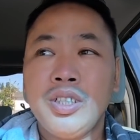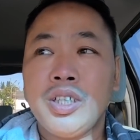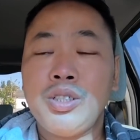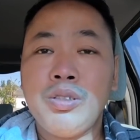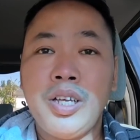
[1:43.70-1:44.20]

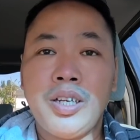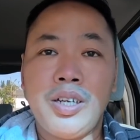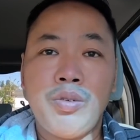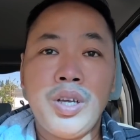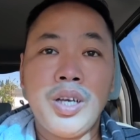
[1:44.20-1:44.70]
cái số tiền
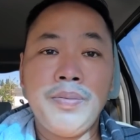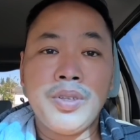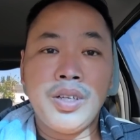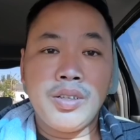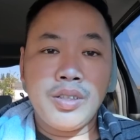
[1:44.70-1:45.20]
này là quyên góp
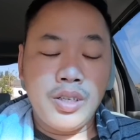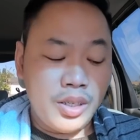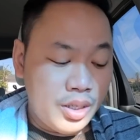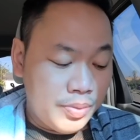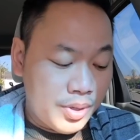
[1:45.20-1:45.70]
à,
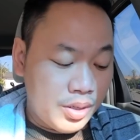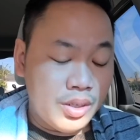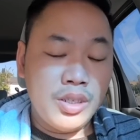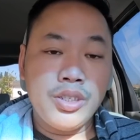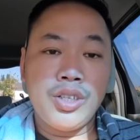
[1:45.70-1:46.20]
những người mà
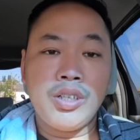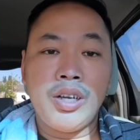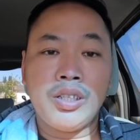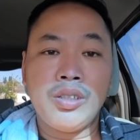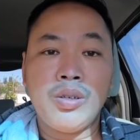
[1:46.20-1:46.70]
đưa cho anh
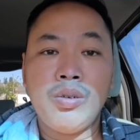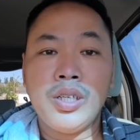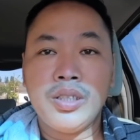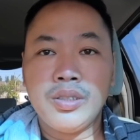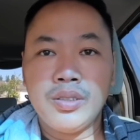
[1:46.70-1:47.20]
Hoàng Thái Tú
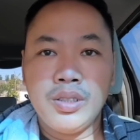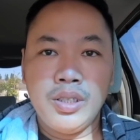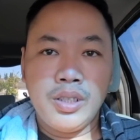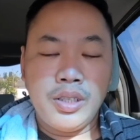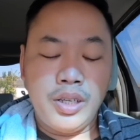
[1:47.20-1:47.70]
đó
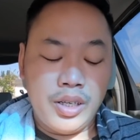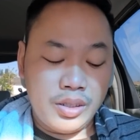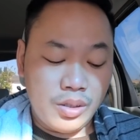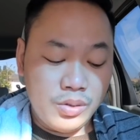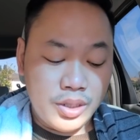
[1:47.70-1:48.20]
thì
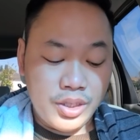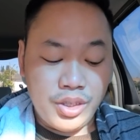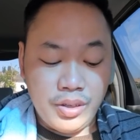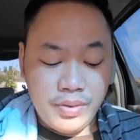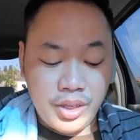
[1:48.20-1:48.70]
anh Tú sẽ
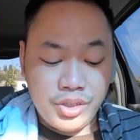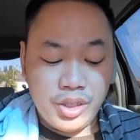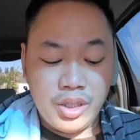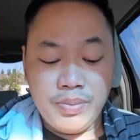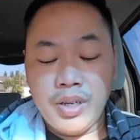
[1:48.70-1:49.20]
chuyển về
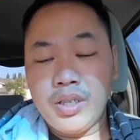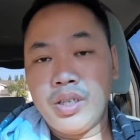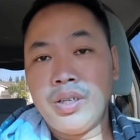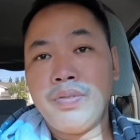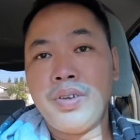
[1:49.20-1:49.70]
cho bên
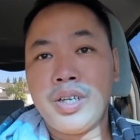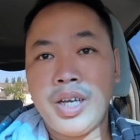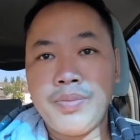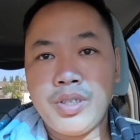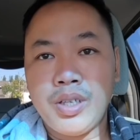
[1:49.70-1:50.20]
ờ, Việt
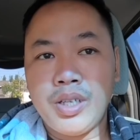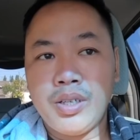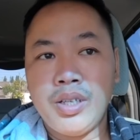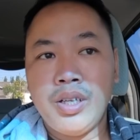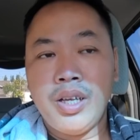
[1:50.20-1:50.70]
Nam
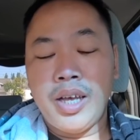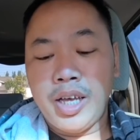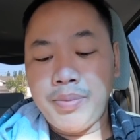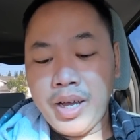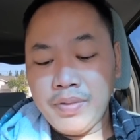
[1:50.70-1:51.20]
cho
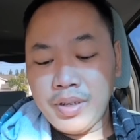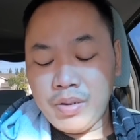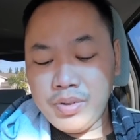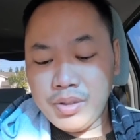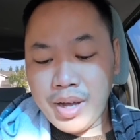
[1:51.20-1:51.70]
hai bác và
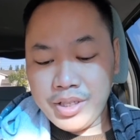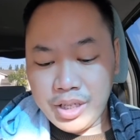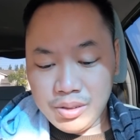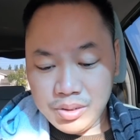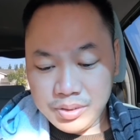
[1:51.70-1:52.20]
cũng như ba
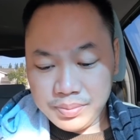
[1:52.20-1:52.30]
cháu